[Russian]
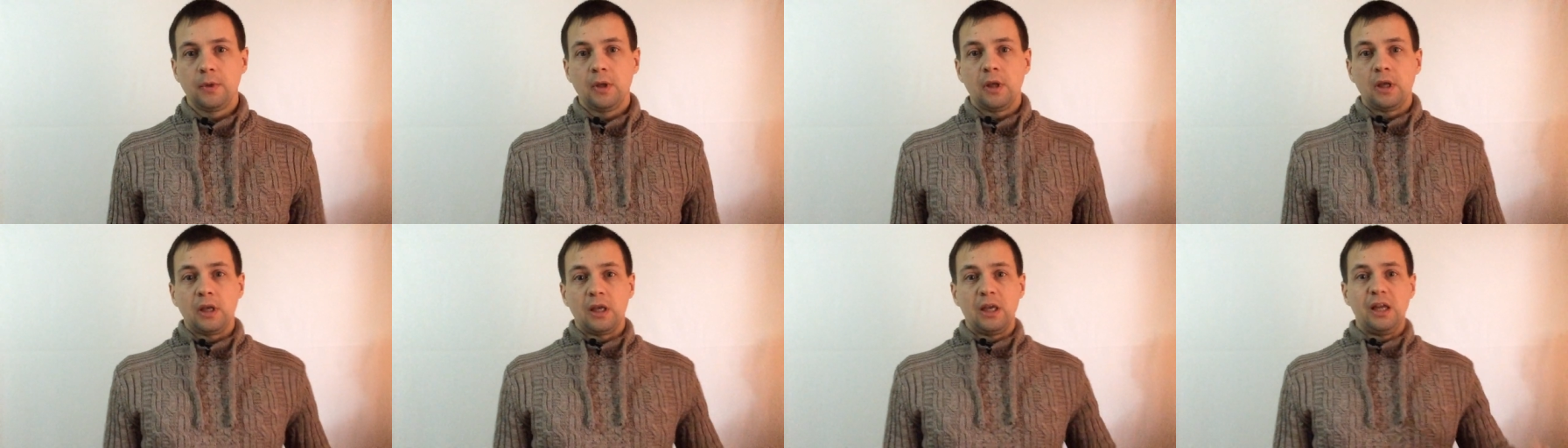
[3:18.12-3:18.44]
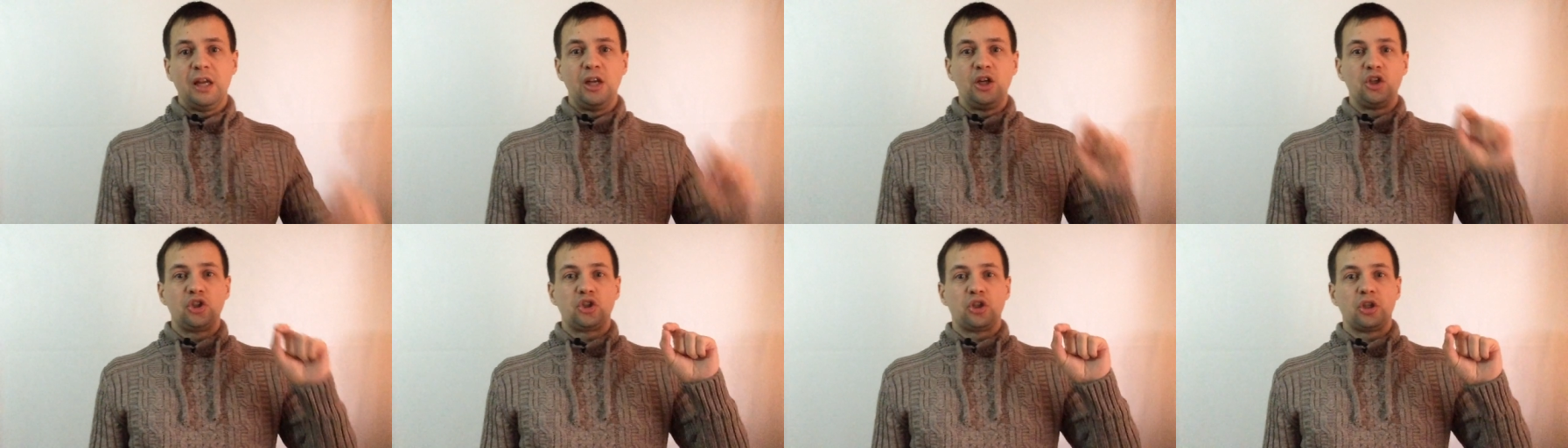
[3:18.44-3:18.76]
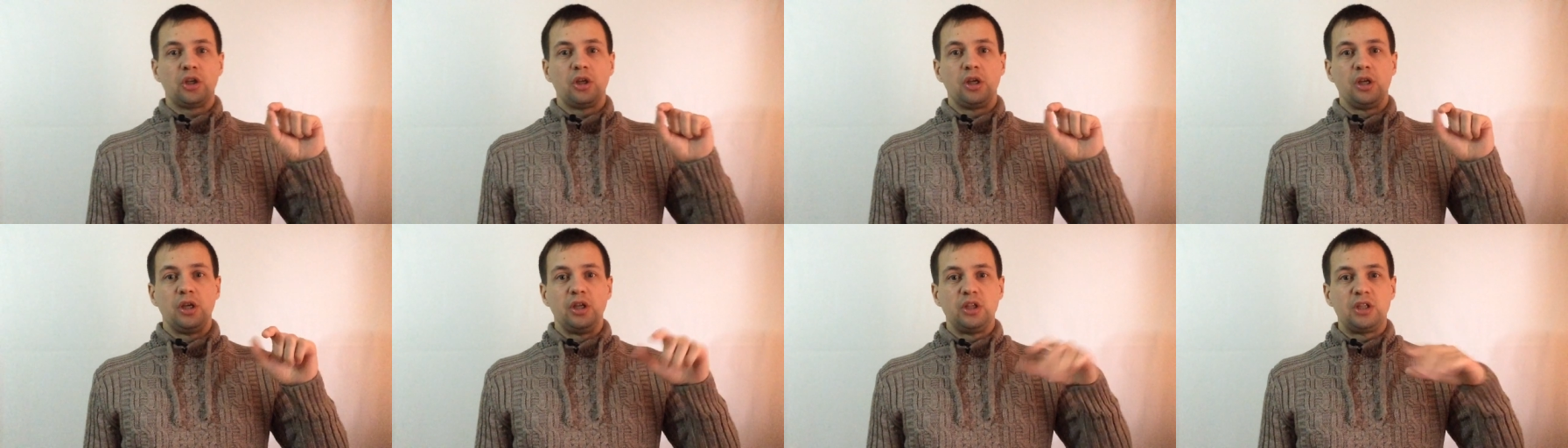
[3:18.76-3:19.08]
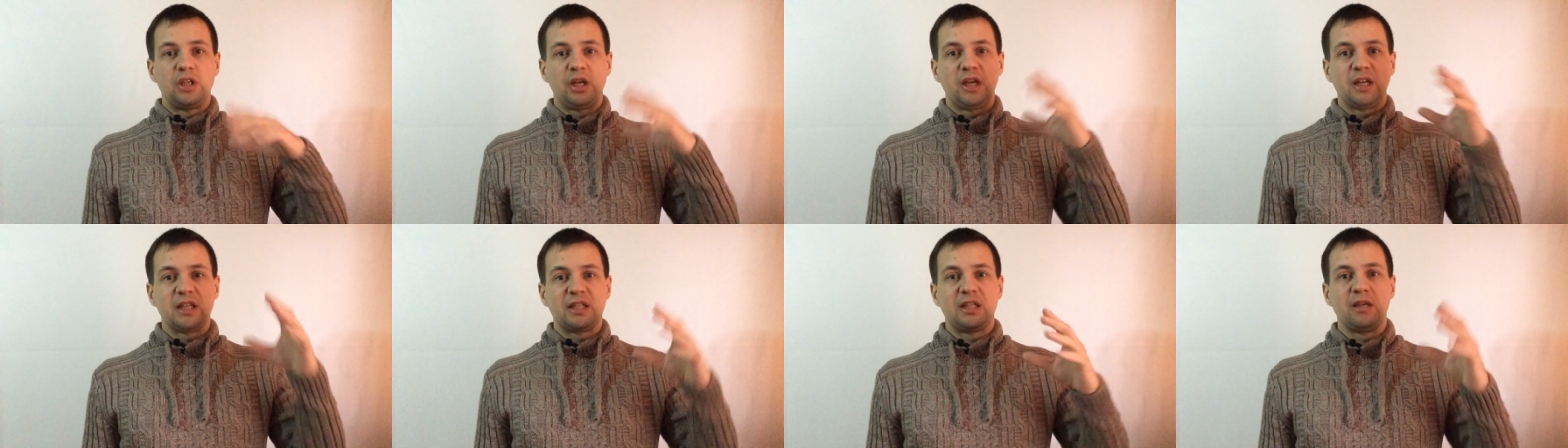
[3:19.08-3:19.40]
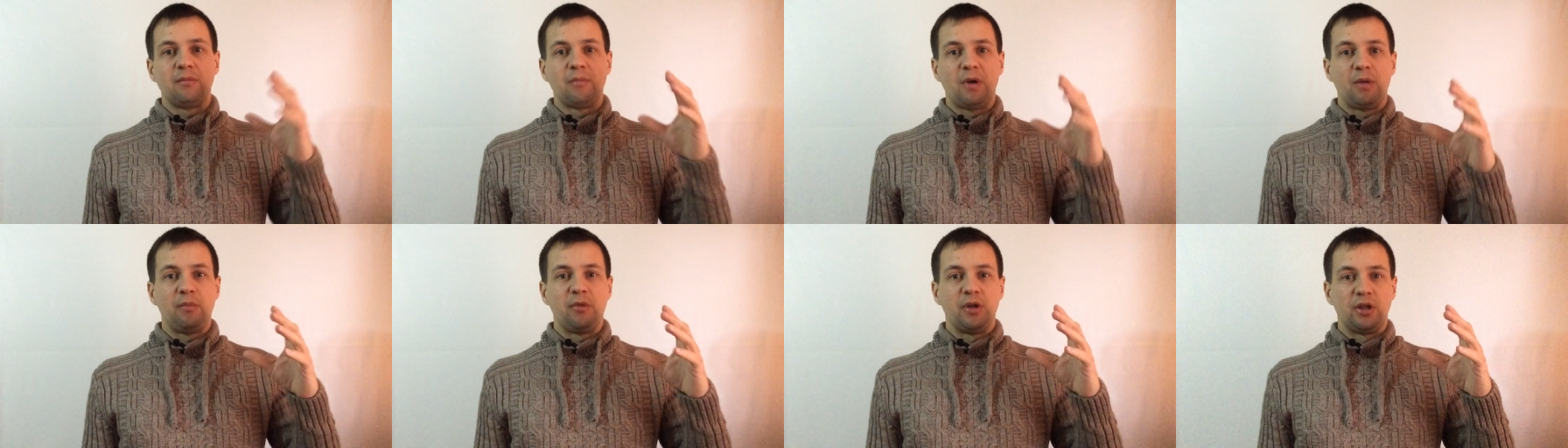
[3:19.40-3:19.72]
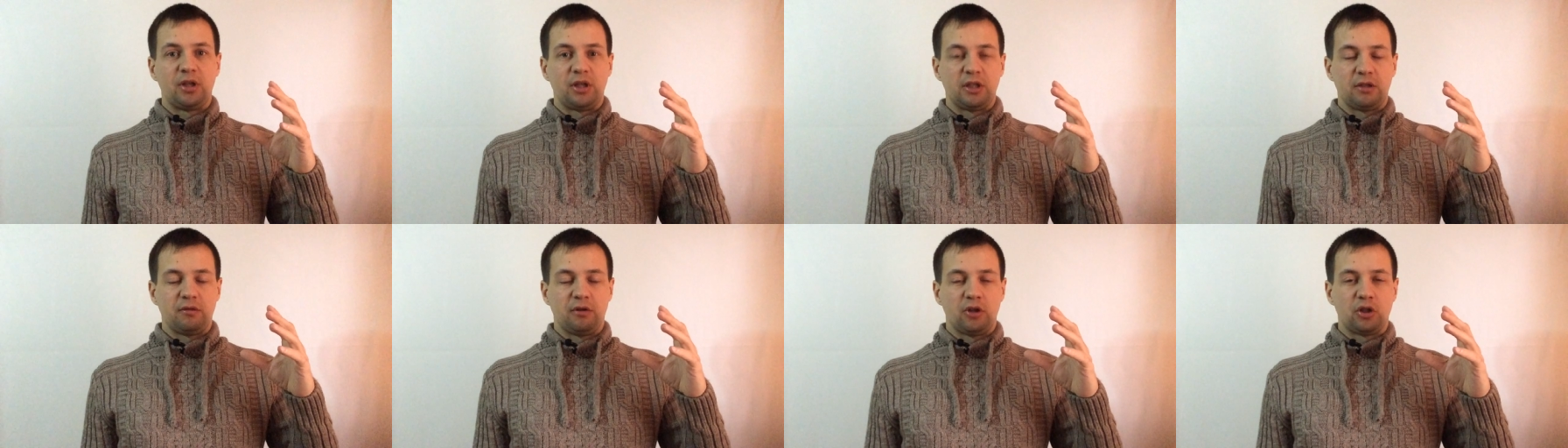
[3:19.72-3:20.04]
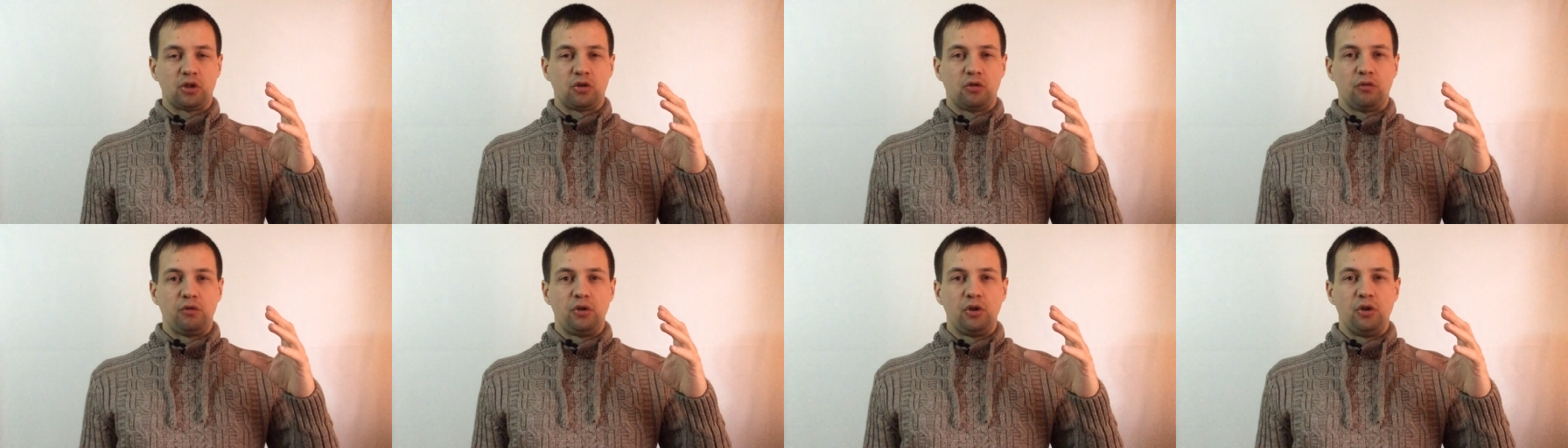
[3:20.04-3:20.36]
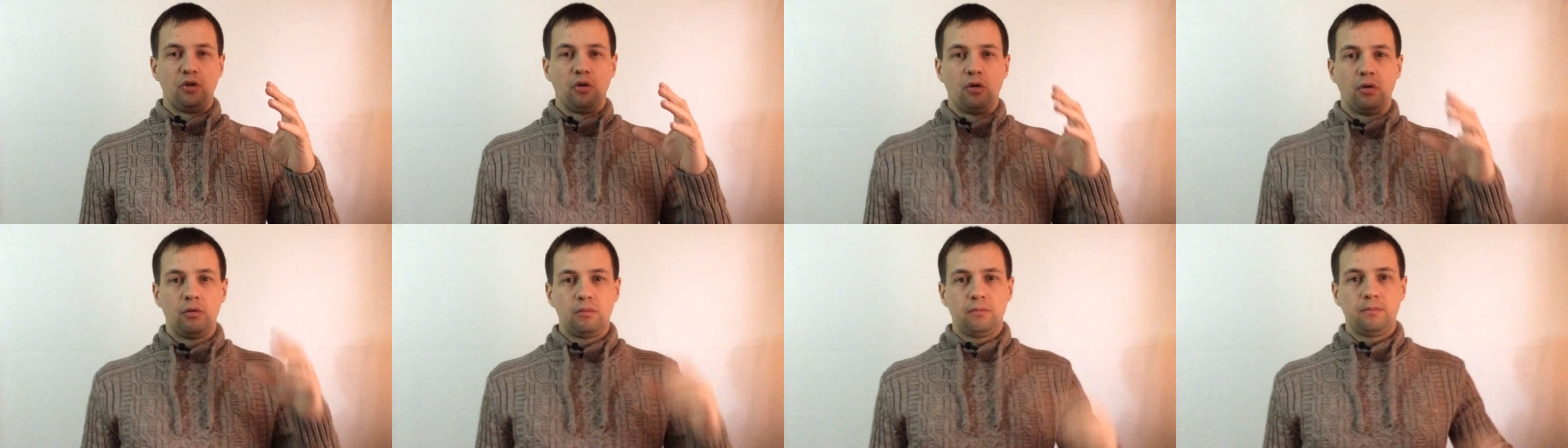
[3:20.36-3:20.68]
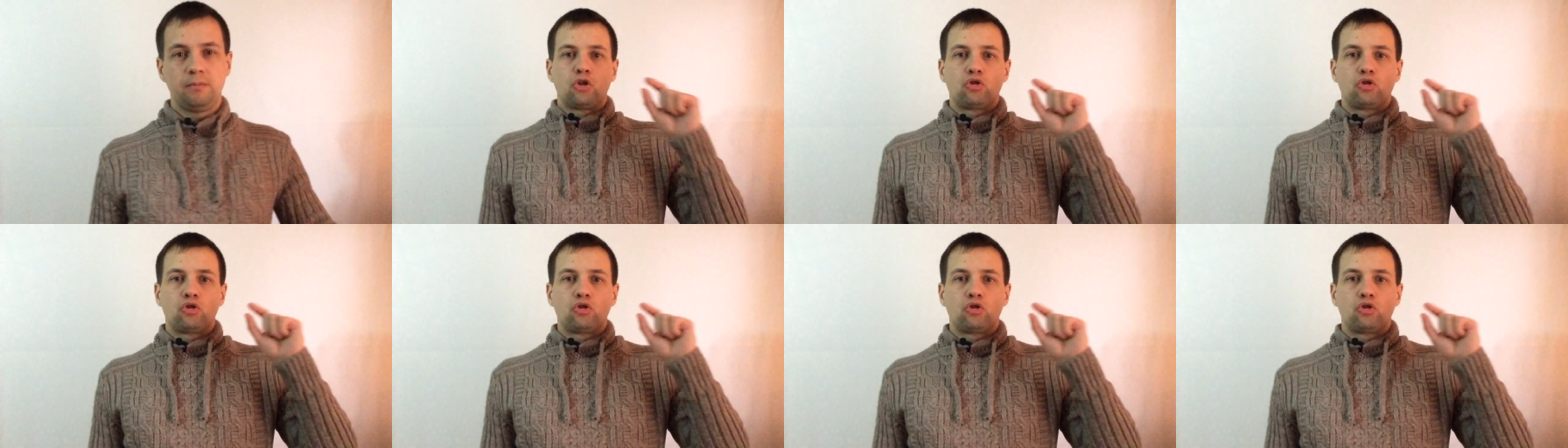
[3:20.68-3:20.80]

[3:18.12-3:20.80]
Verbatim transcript: Или же интересный момент из вашего видео.